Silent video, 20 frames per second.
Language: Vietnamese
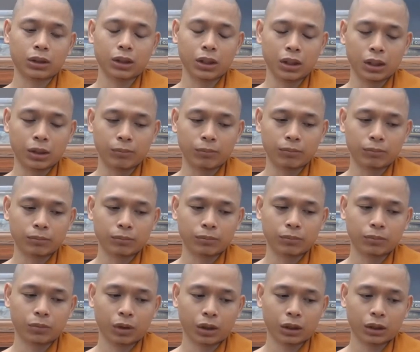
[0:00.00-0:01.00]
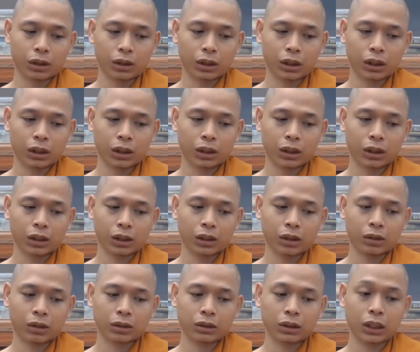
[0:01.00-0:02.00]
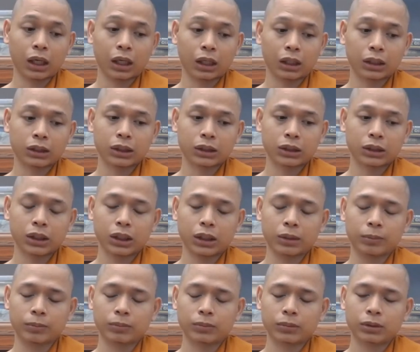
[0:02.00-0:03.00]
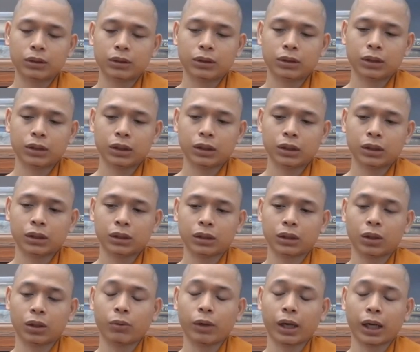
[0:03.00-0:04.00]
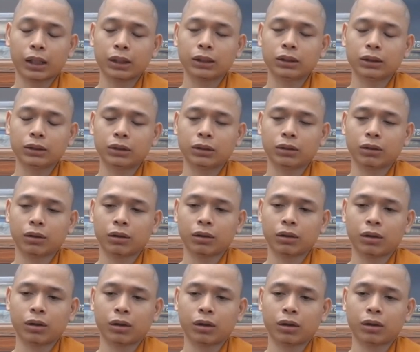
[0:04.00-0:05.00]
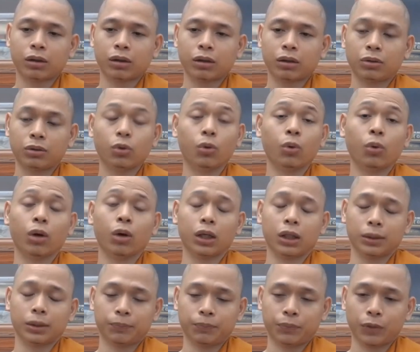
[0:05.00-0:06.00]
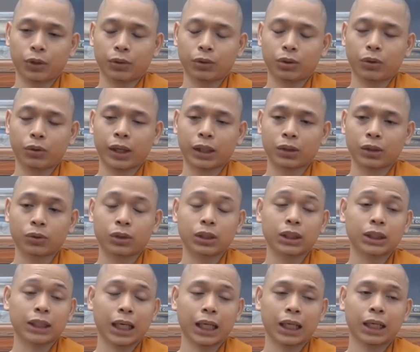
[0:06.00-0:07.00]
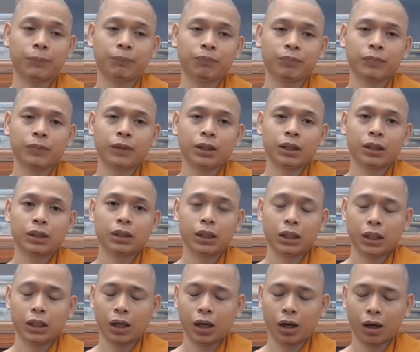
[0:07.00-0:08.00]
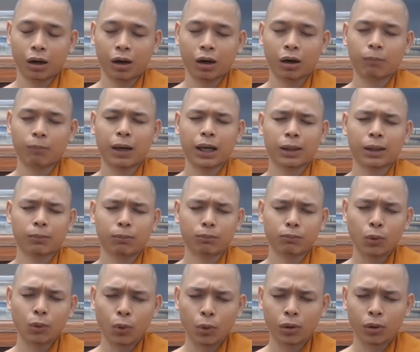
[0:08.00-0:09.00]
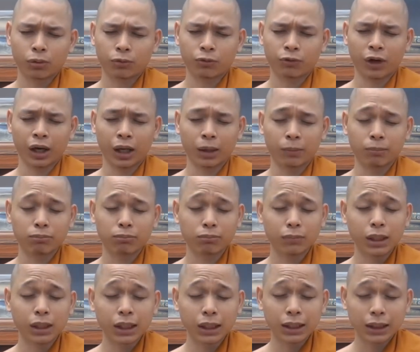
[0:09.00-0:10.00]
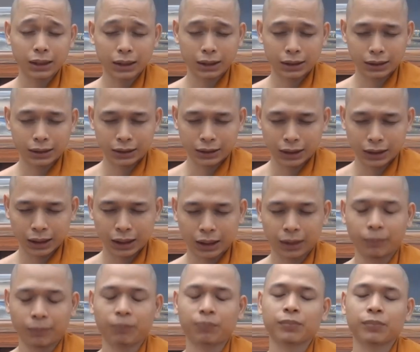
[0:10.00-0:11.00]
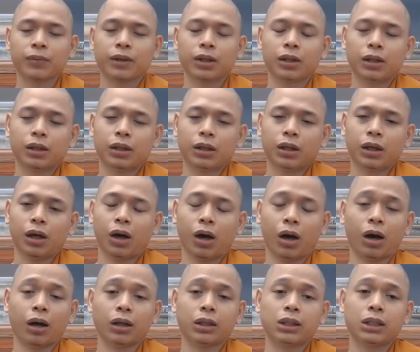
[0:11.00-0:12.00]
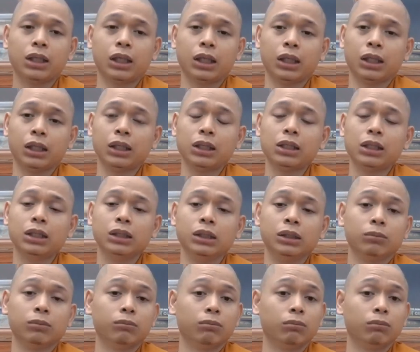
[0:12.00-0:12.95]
nhiệm hoặc là họ nhận cái trách nhiệm uh, nấu ăn cho chùa đó nấu ăn cho chư tăng thì họ bắt buộc phải biết rằng họ chỉ được